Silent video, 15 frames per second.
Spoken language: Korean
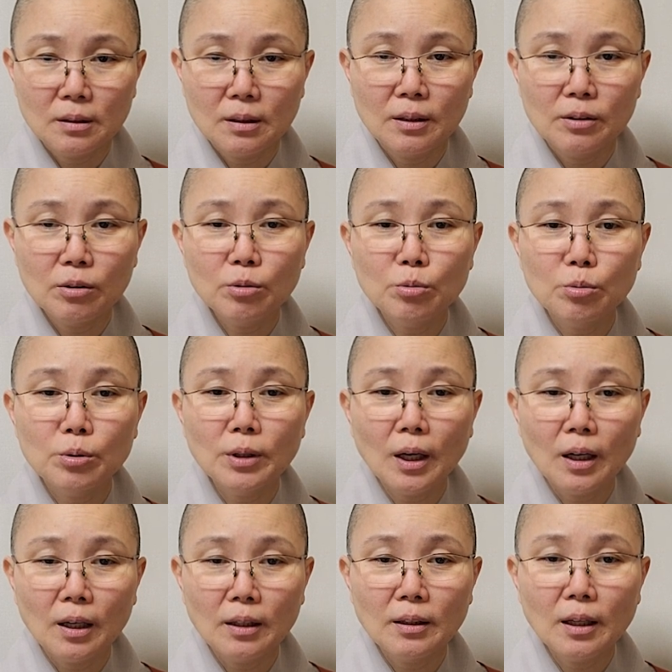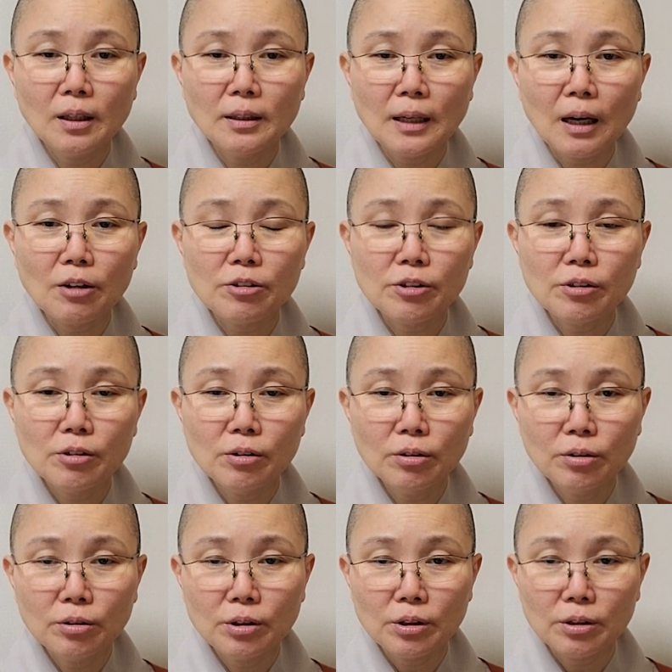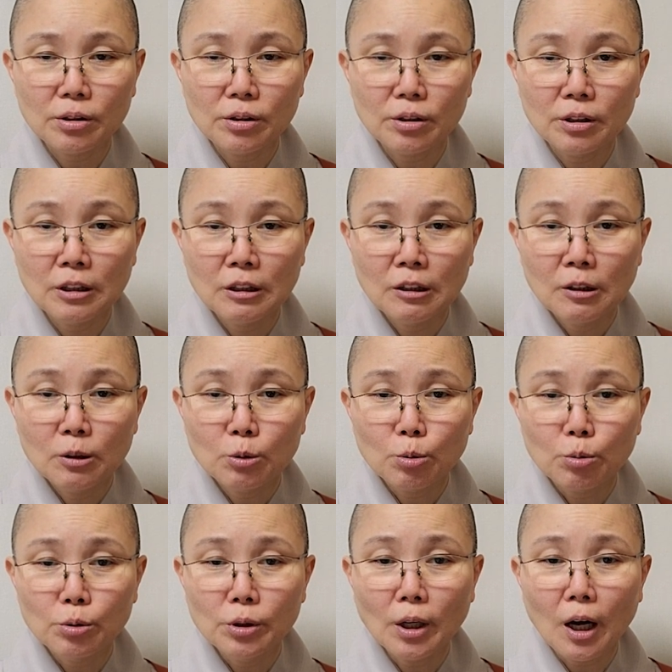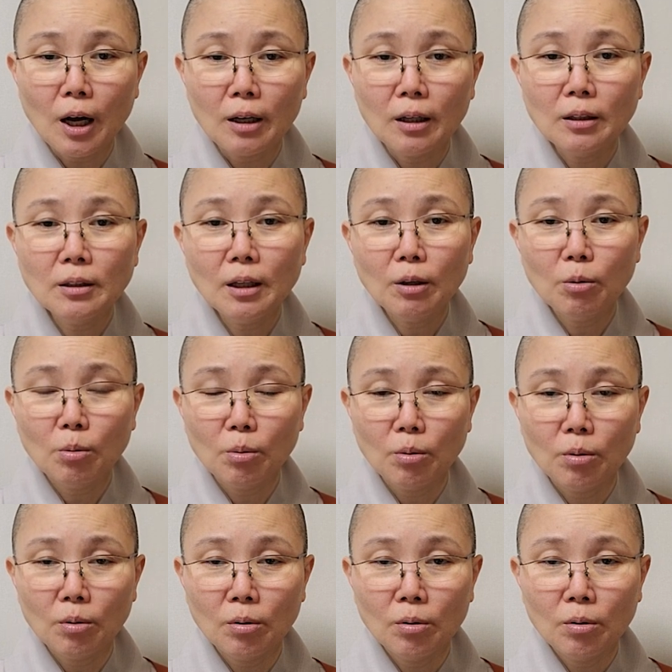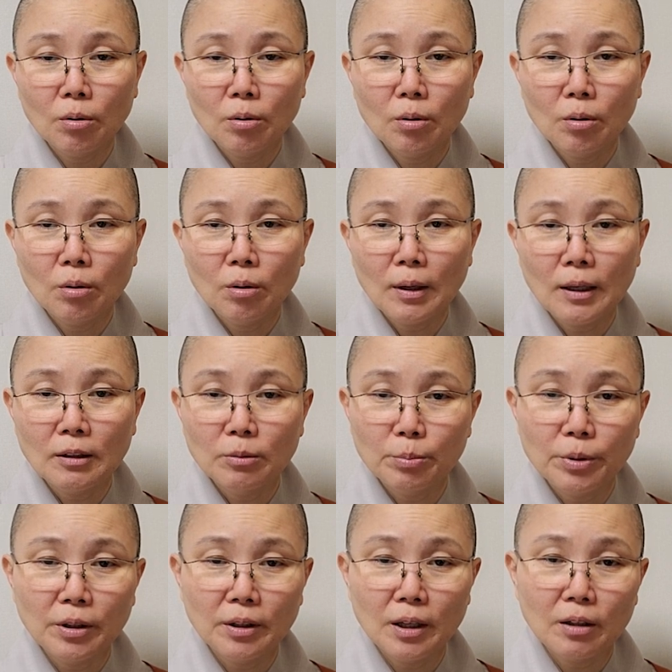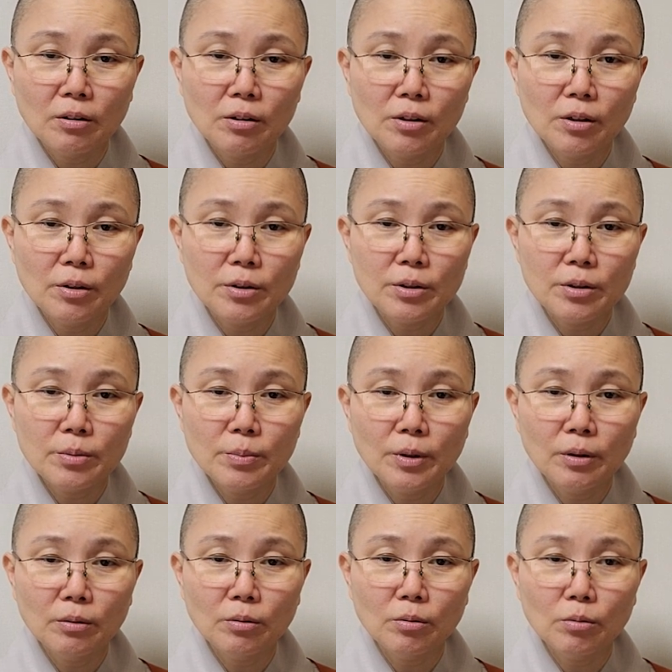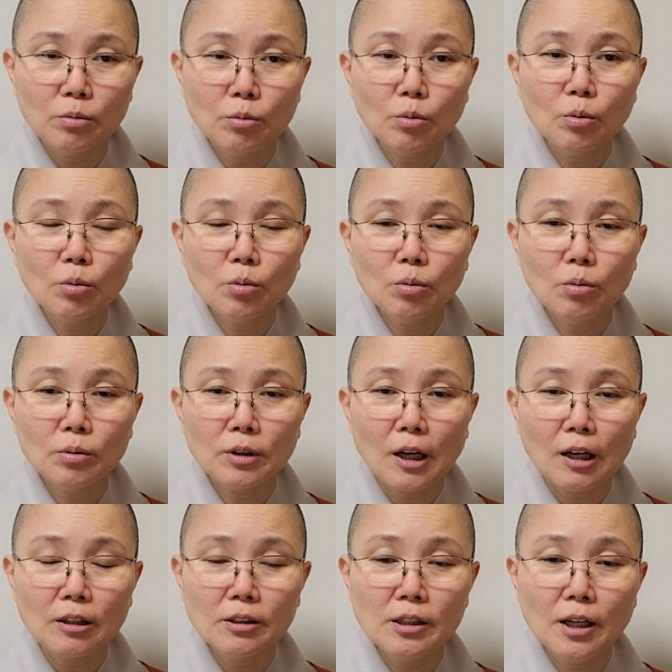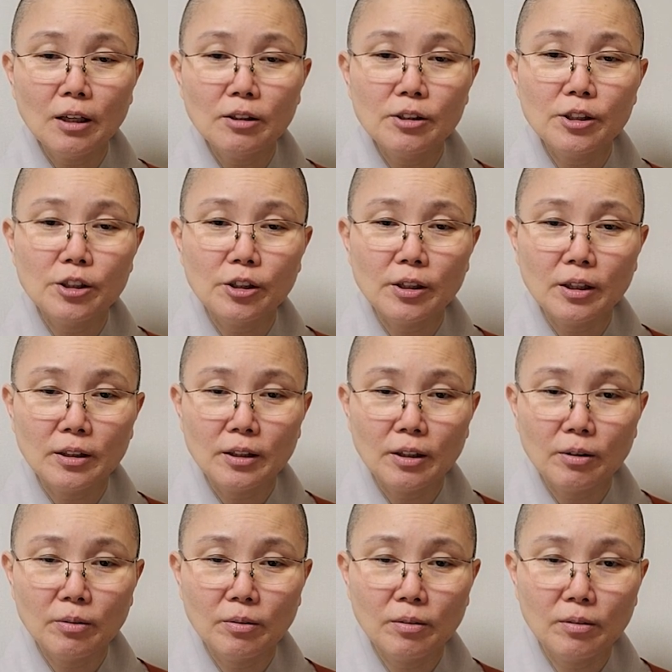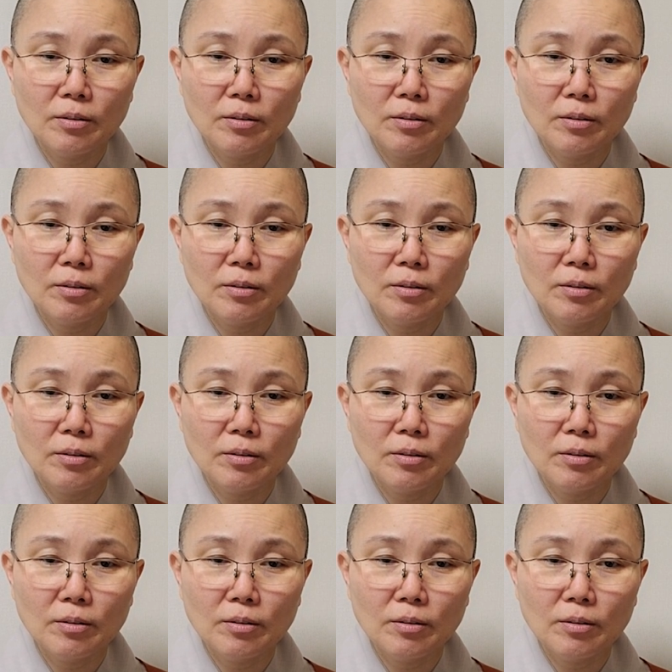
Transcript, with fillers: 그래서 존재 안 한다는 약을 쓰는 거지. 존재 안 한다고 하는 병에 걸려 있으면 또 다른 약을 써야 돼요.